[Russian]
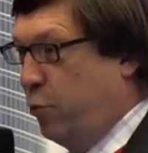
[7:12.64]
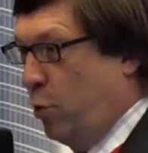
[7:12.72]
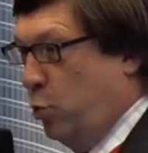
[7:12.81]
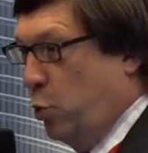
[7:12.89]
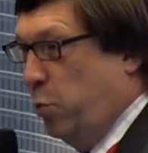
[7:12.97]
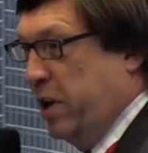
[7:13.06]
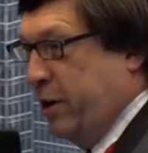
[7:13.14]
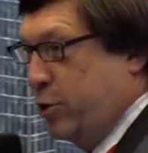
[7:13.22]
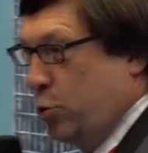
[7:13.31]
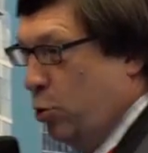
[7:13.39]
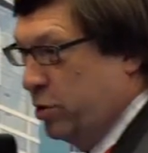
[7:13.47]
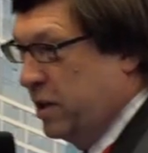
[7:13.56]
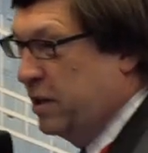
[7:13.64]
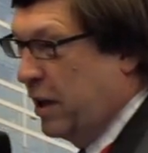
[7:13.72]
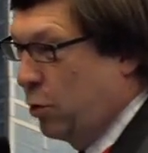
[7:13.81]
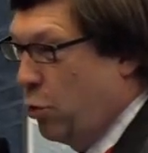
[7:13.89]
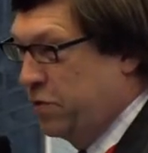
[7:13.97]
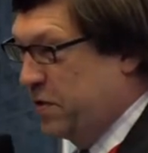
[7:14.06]
формулу Блэка и Шоулс для
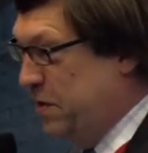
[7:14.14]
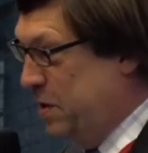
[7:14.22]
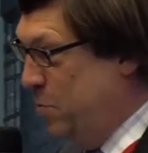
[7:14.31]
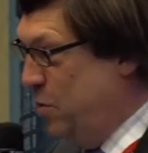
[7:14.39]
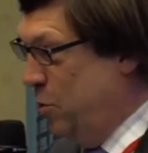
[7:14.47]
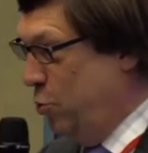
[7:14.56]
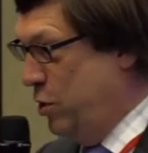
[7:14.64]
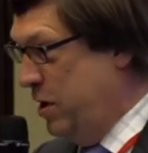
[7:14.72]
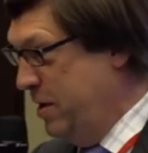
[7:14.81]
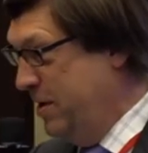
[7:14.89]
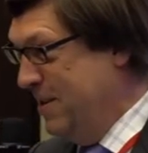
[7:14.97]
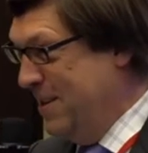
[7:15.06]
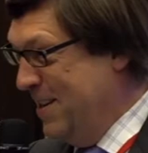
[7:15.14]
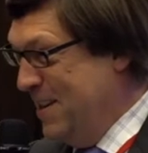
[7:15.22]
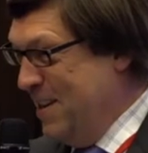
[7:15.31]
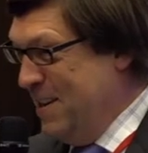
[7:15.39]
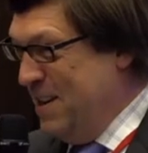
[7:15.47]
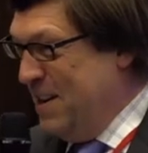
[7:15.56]
торговцев на CBOE.
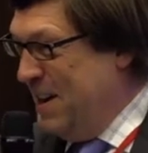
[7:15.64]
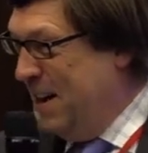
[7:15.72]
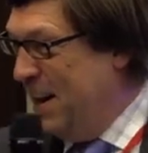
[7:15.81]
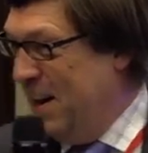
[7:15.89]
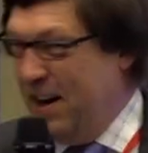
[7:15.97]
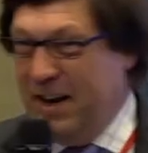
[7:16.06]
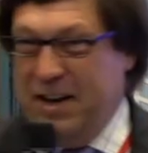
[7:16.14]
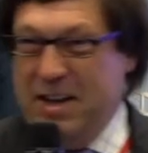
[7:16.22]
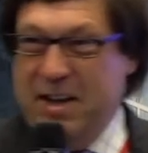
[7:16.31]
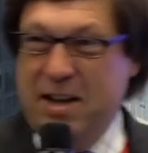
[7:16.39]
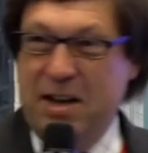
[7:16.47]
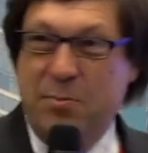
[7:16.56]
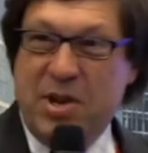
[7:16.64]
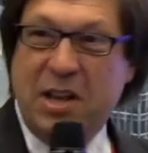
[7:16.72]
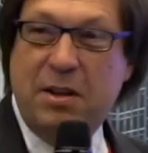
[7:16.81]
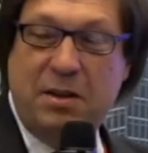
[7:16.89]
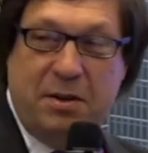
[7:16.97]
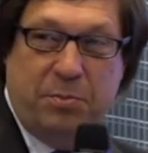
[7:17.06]
А, и мне
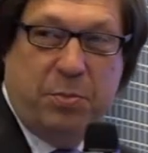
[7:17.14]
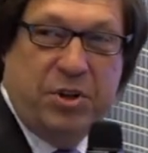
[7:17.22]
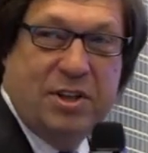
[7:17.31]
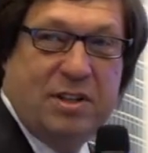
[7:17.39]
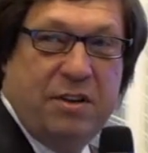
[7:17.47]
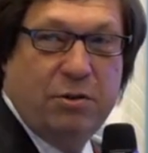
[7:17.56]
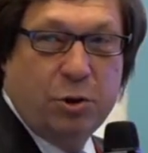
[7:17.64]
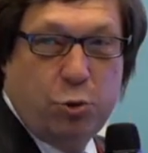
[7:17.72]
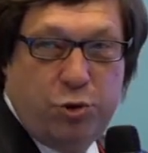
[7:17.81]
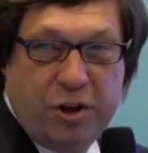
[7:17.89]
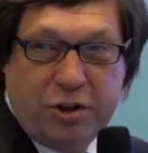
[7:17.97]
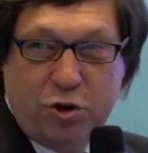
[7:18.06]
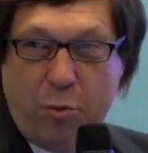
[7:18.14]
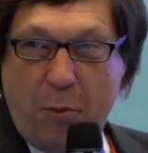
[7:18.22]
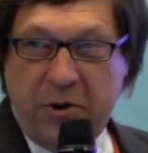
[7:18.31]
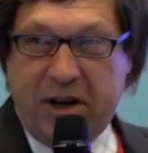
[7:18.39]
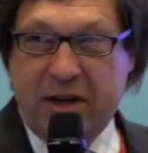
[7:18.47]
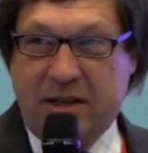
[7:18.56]
посчастливилось учиться у
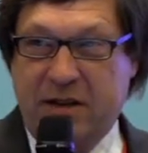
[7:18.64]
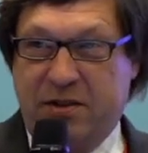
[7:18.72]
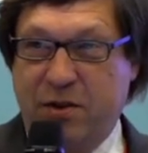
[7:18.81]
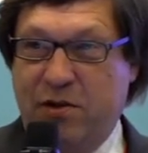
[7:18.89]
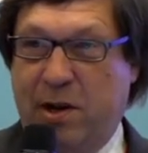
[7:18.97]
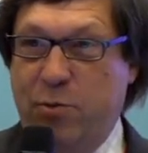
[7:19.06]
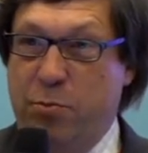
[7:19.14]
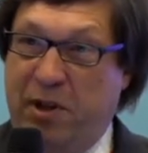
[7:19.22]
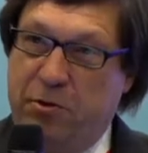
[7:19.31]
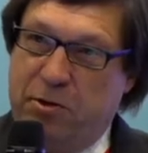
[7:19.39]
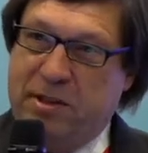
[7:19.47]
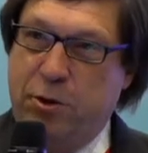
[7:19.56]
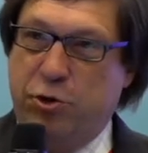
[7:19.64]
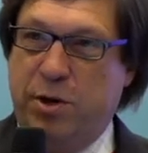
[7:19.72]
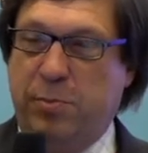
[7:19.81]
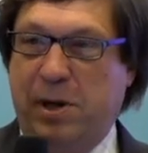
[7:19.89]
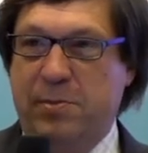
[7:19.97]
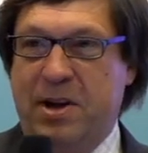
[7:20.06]
Боба Гески в свое время. Он привел следующий
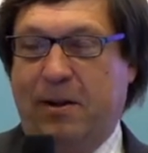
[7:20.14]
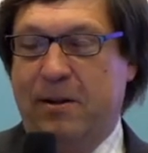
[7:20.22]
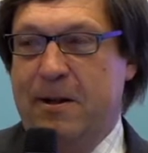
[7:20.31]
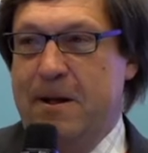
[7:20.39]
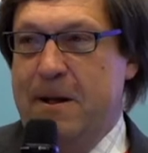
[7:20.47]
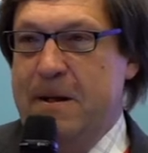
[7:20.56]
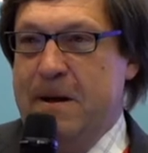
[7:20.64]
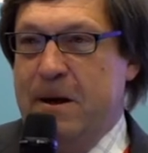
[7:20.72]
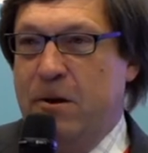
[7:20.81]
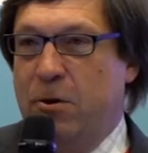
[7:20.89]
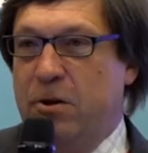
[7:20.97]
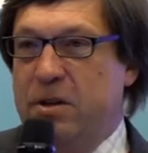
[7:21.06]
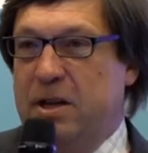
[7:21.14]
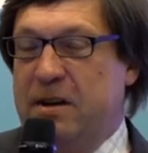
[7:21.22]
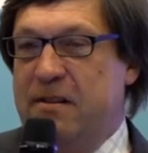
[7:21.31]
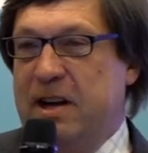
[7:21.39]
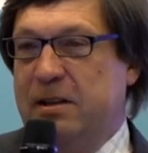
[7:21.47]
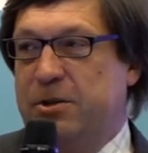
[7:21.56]
пример. Он
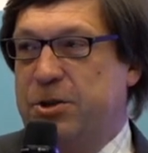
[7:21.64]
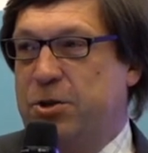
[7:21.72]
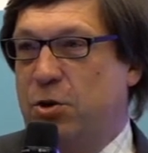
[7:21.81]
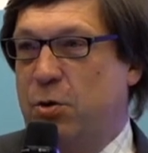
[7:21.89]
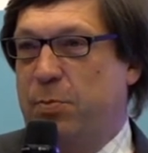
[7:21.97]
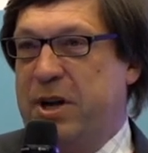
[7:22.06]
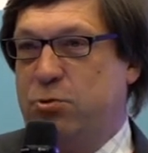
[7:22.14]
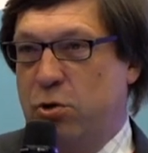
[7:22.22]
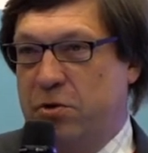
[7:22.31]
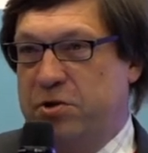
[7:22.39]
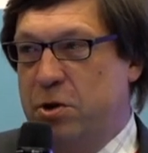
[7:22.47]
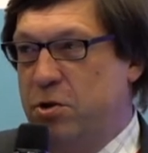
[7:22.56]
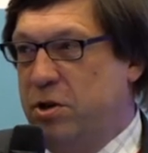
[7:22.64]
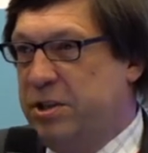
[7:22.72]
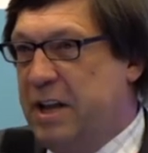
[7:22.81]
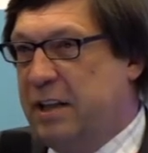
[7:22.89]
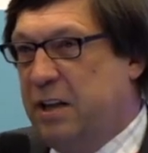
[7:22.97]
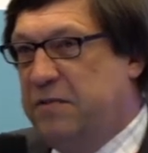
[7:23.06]
говорил, что поскольку в Соединенных
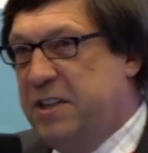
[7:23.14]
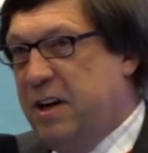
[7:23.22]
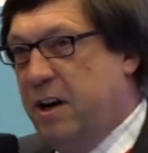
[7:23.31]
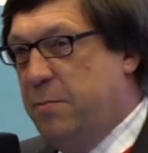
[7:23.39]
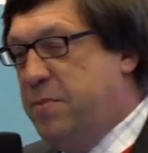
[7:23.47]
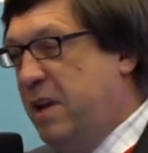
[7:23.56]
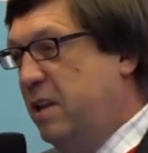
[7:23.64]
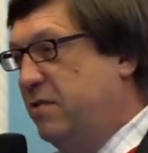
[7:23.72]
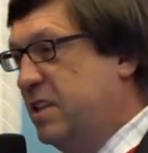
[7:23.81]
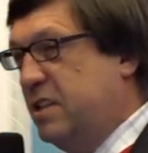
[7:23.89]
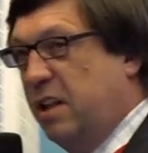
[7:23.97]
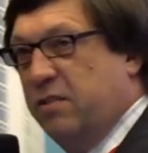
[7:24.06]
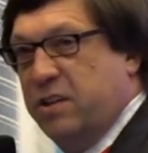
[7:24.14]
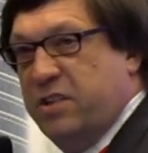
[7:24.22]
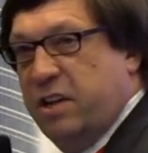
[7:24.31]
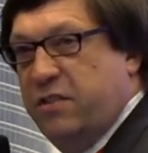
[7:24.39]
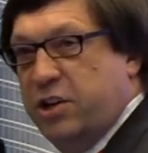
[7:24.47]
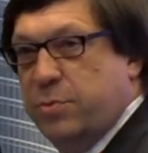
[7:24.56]
Штатах все переинвестированы в
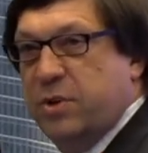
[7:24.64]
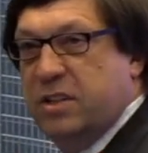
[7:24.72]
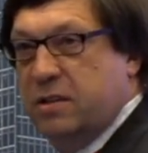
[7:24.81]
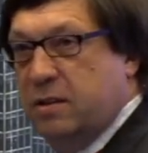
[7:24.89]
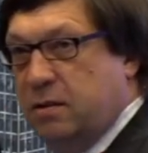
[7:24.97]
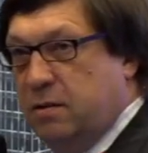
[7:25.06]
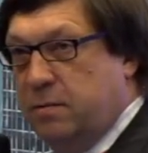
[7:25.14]
недвижимость,